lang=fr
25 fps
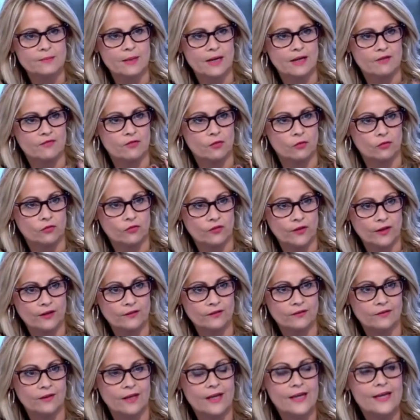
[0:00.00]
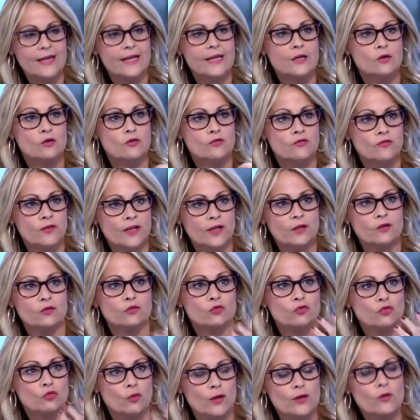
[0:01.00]
à la française et le fait
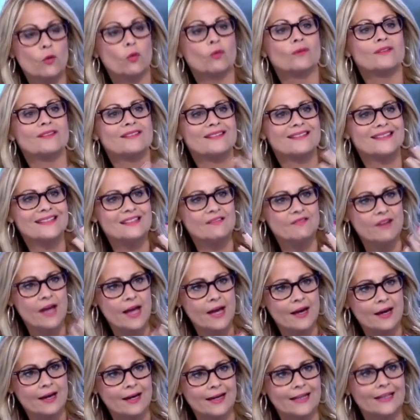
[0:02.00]
que nous soyons divers